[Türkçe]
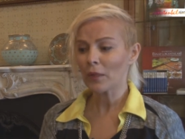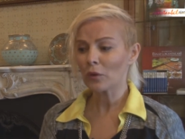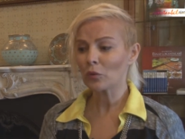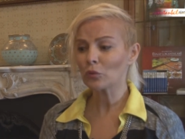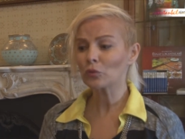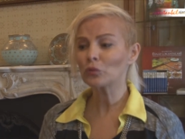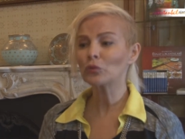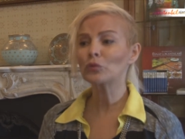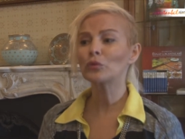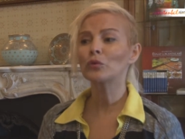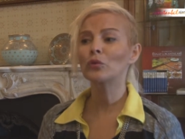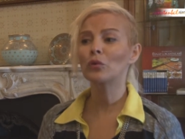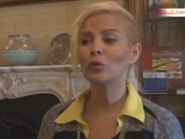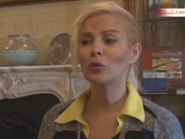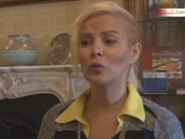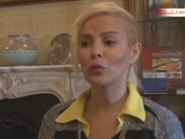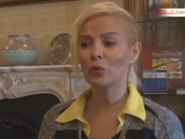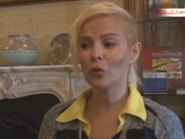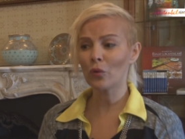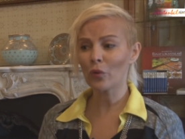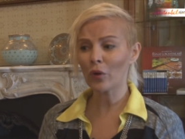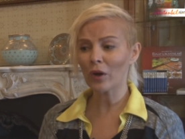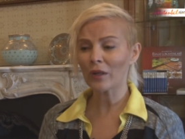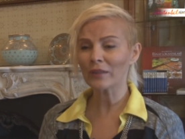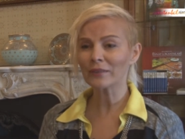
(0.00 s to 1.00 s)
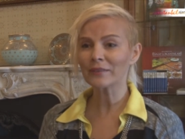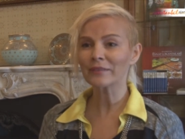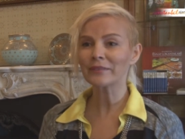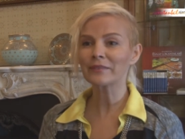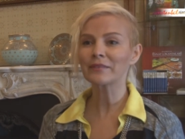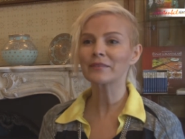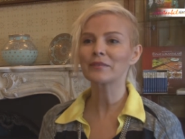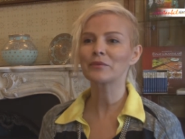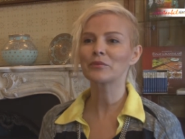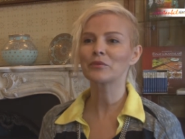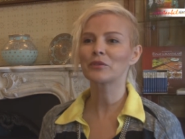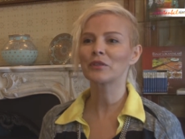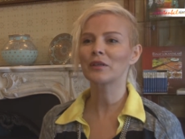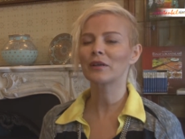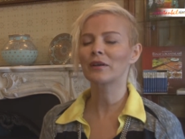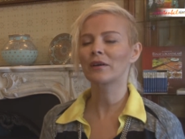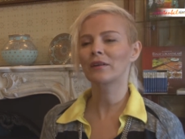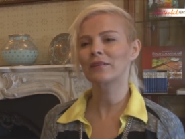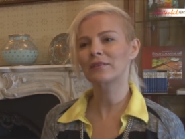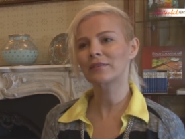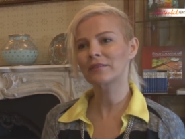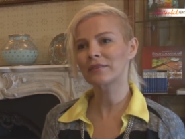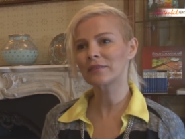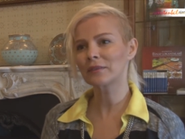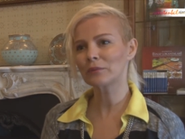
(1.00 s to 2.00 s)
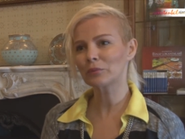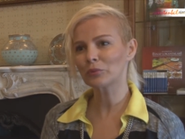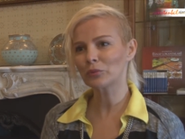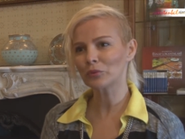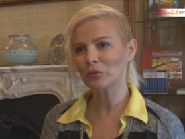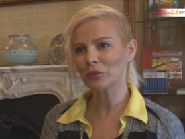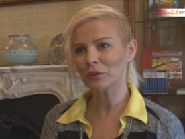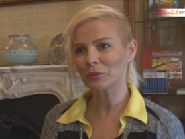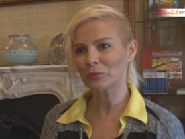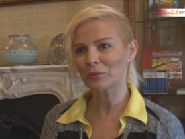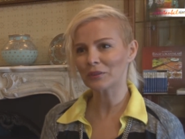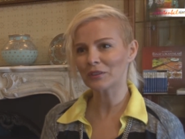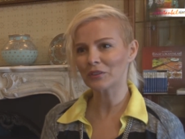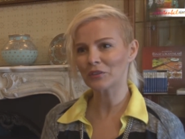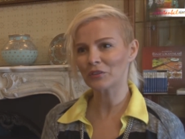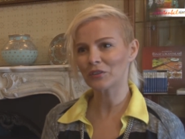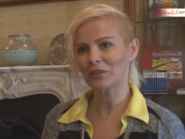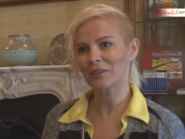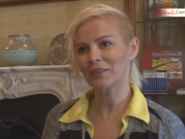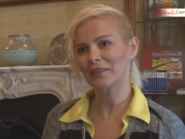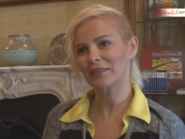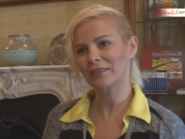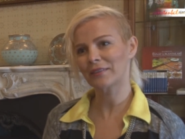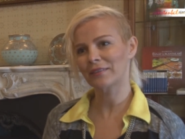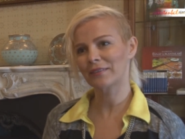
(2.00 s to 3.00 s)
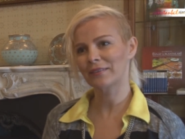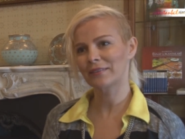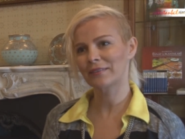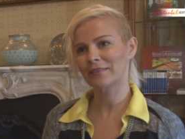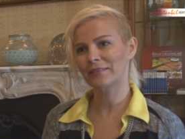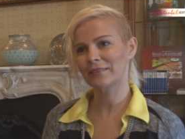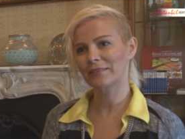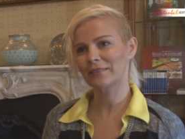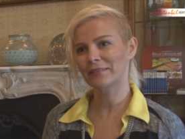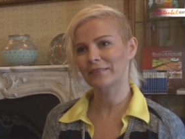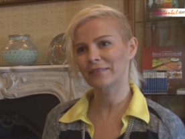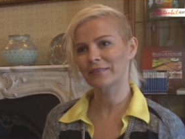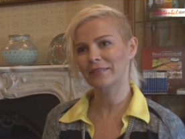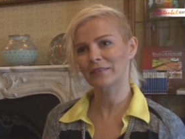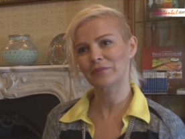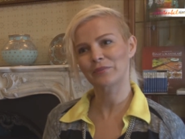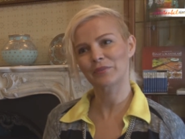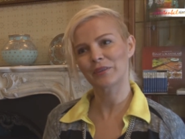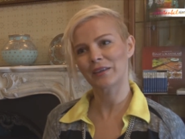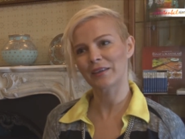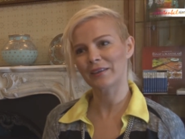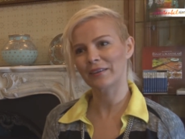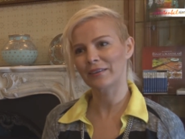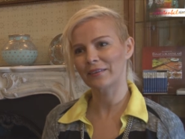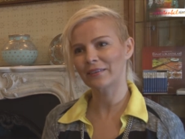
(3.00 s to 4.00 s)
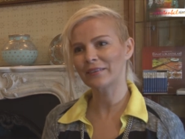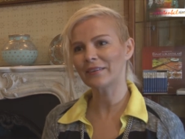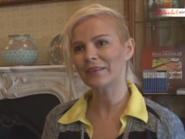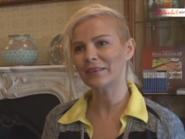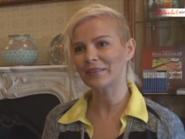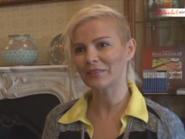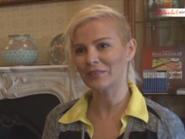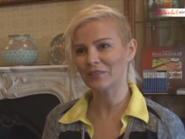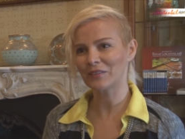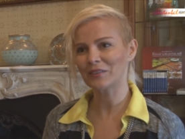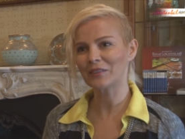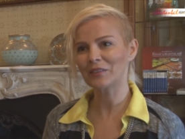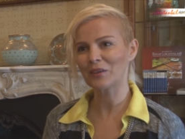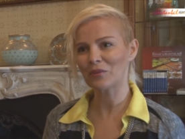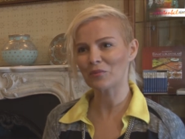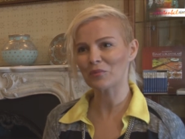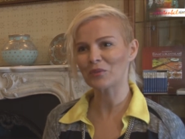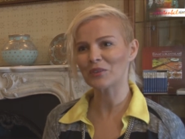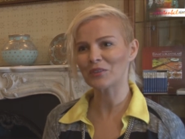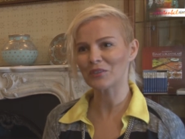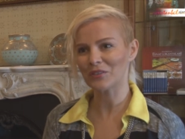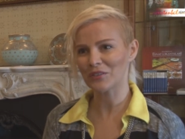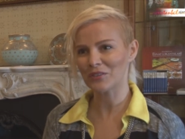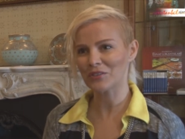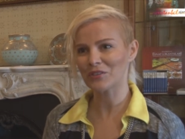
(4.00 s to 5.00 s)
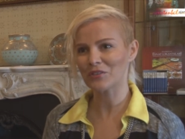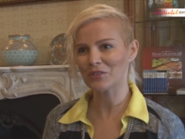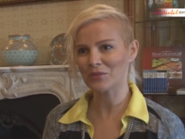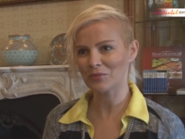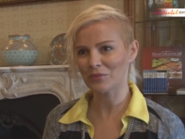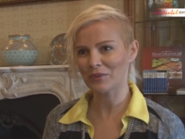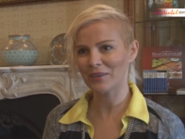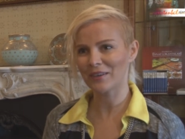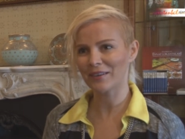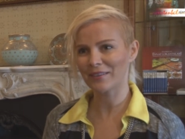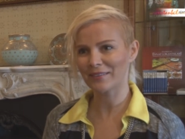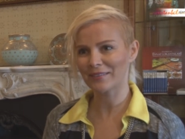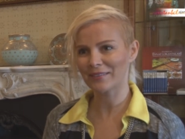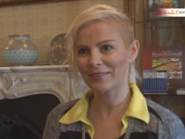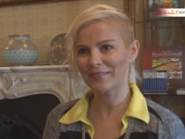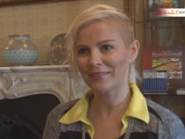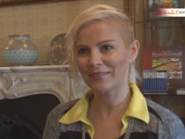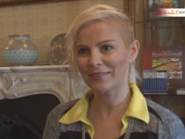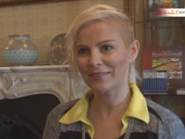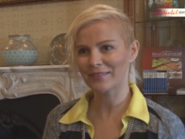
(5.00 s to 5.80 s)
Onun o anlatımına katkıda bulunabilecek elimden gelen her şeyi yapmaya çalışırım herhalde.